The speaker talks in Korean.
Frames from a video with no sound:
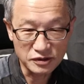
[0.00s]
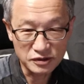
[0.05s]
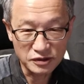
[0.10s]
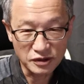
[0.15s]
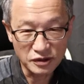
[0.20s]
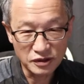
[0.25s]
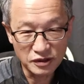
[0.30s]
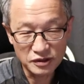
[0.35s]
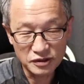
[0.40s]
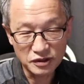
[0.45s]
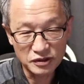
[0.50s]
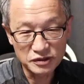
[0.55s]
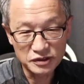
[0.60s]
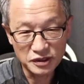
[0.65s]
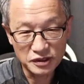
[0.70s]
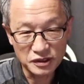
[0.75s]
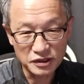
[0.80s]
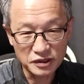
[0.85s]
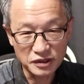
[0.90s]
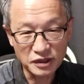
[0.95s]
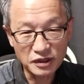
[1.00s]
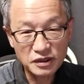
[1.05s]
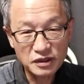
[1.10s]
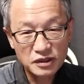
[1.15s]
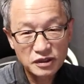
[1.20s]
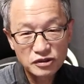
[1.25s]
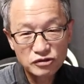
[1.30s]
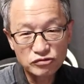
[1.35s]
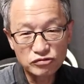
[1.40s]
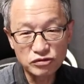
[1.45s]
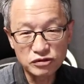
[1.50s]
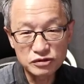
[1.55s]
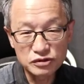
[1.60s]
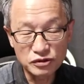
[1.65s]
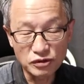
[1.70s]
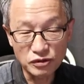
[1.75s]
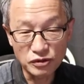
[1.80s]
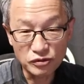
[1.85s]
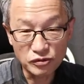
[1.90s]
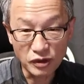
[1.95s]
그래서 이제 그때
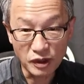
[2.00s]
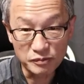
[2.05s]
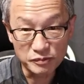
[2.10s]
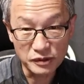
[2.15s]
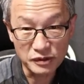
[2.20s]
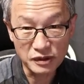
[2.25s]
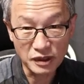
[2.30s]
울릉도를 또 한번